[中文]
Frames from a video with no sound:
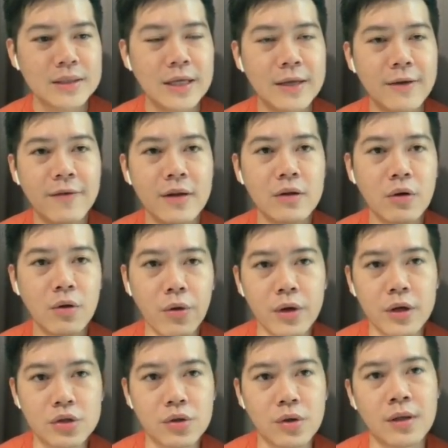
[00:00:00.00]
这一份
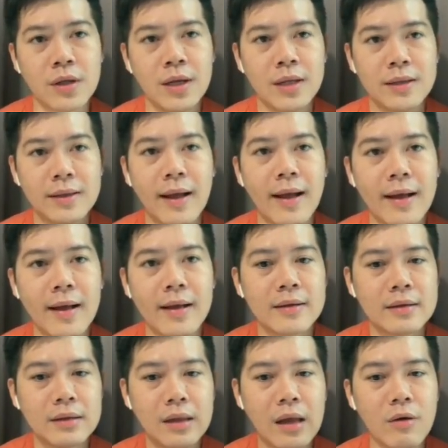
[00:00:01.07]
亏损，
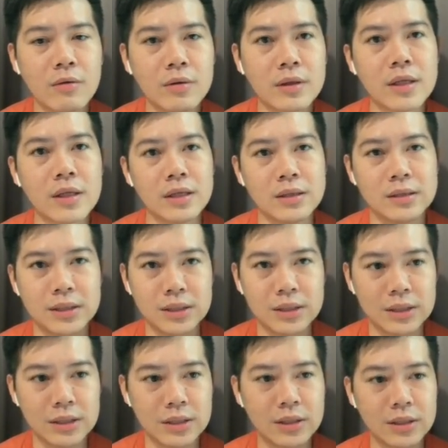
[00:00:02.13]
它到底
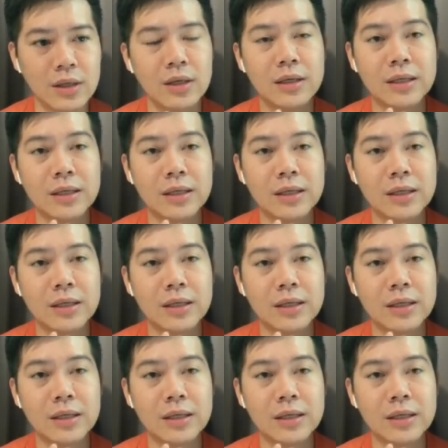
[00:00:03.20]
是